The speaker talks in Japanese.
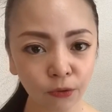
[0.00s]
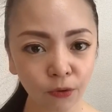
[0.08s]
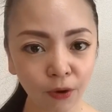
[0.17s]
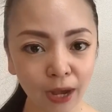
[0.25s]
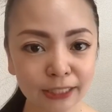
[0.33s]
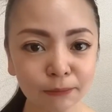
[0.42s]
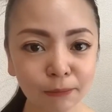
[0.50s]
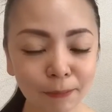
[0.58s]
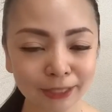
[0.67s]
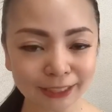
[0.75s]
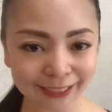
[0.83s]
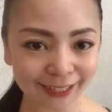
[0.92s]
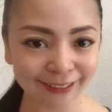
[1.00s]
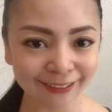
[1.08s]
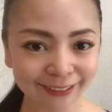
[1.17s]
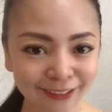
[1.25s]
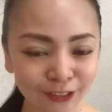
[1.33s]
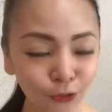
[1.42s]
始めました。
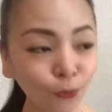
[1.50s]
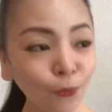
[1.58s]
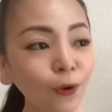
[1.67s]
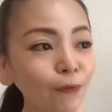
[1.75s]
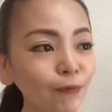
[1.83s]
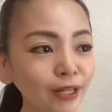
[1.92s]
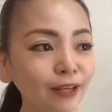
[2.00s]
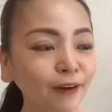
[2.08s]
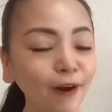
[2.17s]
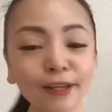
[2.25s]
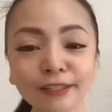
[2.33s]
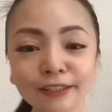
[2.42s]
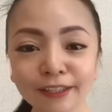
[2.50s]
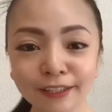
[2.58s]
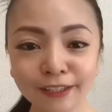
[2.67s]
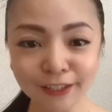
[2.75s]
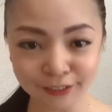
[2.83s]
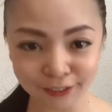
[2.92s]
これはね画期
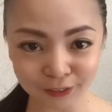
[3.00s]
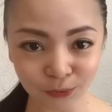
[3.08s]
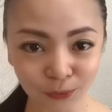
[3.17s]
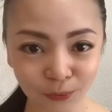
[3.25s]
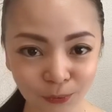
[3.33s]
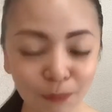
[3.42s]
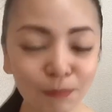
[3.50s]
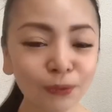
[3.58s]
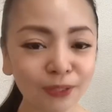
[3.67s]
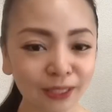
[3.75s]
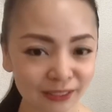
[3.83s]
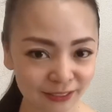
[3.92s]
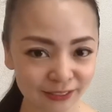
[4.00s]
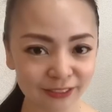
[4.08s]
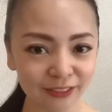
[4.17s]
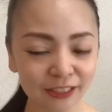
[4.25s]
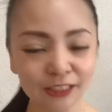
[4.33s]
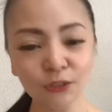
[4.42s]
的やなと思ったんです
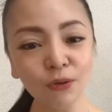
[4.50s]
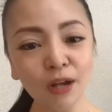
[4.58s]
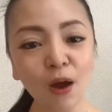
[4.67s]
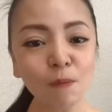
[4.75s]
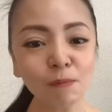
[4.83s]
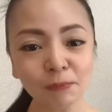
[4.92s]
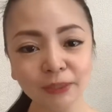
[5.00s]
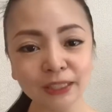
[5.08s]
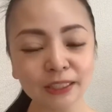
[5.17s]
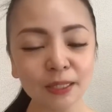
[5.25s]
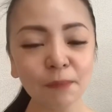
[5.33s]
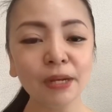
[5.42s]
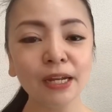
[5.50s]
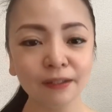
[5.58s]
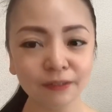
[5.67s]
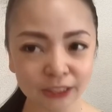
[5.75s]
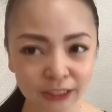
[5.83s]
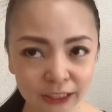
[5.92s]
一応顔も見て喋れる
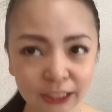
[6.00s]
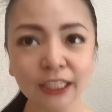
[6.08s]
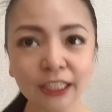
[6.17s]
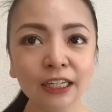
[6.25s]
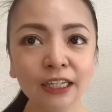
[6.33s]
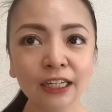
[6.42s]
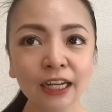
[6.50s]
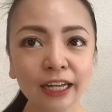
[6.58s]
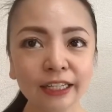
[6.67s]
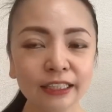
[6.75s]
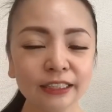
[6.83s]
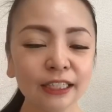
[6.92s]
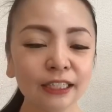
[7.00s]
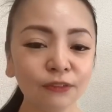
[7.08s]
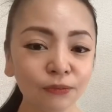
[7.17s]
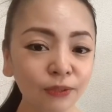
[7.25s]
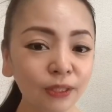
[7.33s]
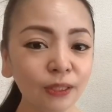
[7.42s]
し相手さんの
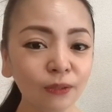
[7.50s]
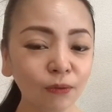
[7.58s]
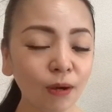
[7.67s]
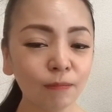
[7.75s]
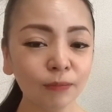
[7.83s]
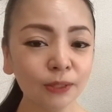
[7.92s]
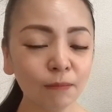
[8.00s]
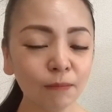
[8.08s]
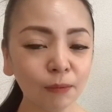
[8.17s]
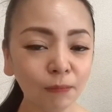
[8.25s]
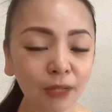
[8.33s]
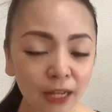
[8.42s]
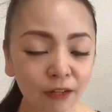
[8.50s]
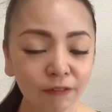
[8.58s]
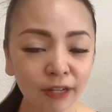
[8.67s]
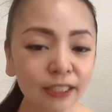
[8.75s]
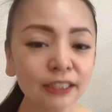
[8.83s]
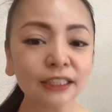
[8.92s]
雰囲気とかも全部見れるわ
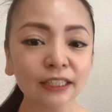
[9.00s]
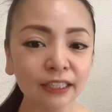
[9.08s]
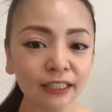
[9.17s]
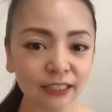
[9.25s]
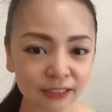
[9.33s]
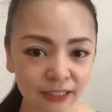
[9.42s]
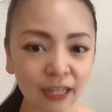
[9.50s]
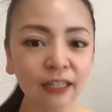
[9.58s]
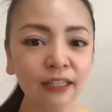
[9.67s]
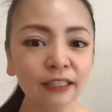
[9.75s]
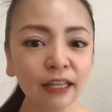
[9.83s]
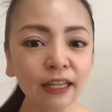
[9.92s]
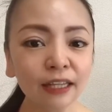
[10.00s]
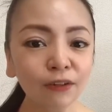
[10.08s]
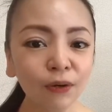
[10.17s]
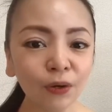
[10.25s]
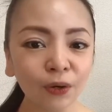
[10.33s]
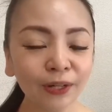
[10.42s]
けじゃないですかだけ
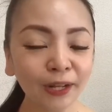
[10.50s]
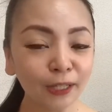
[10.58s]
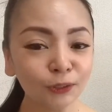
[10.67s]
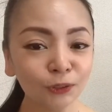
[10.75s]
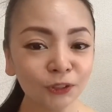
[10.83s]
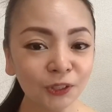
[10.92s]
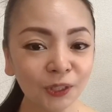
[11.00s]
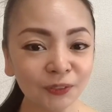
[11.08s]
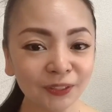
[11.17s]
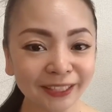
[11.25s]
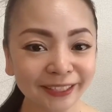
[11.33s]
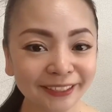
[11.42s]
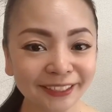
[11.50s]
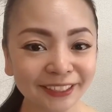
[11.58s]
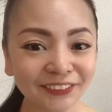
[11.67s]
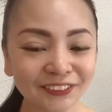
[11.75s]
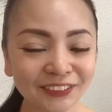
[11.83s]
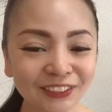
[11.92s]
ど外出しなくていいって
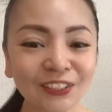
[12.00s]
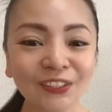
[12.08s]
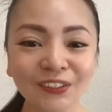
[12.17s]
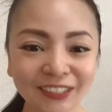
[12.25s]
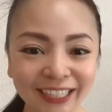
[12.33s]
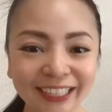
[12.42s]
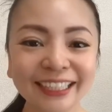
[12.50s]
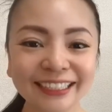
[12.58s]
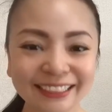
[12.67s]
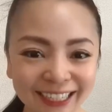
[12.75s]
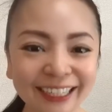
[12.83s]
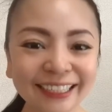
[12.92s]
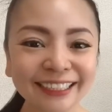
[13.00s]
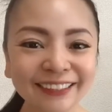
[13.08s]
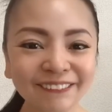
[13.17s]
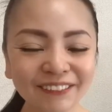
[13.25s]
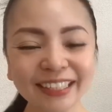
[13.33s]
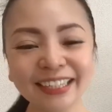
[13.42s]
いうそのラッキーさ
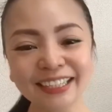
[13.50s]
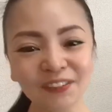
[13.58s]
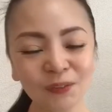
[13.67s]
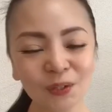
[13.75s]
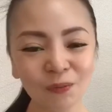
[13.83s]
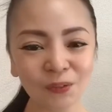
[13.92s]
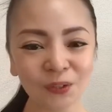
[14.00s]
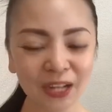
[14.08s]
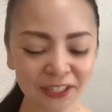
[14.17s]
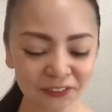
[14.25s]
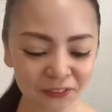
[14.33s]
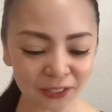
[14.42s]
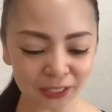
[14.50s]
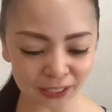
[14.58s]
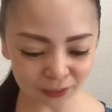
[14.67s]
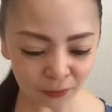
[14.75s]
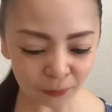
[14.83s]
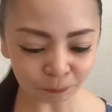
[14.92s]
みたいなものもあるんだけ
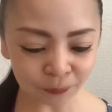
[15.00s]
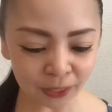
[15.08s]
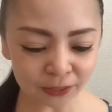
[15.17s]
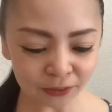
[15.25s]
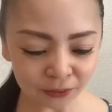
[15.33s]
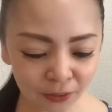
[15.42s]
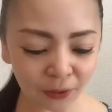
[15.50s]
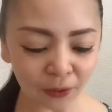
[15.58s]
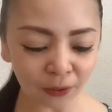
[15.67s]
どその